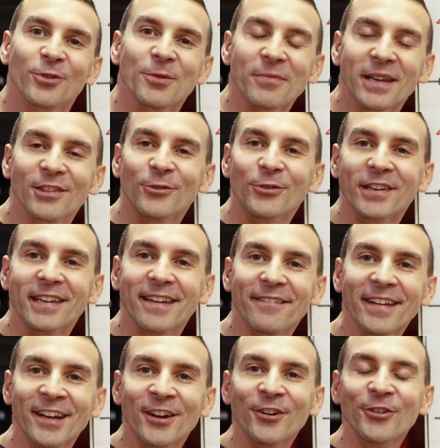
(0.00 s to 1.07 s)
suoi metodi che
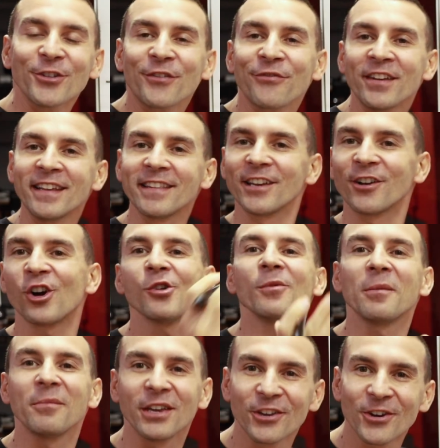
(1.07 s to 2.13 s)
vengono definiti
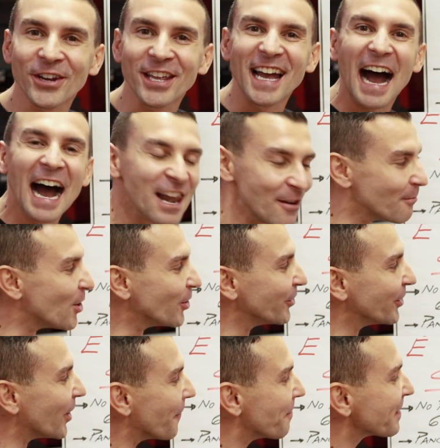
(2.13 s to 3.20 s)
come i migliori al
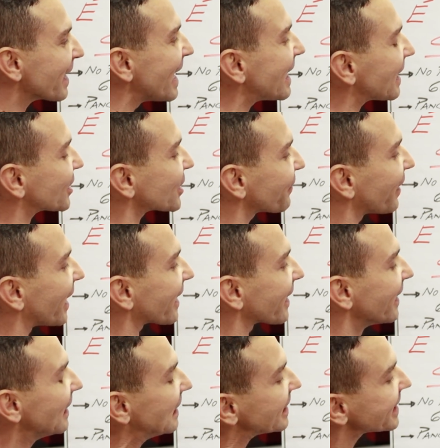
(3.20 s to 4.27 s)
mondo e riesce a fare,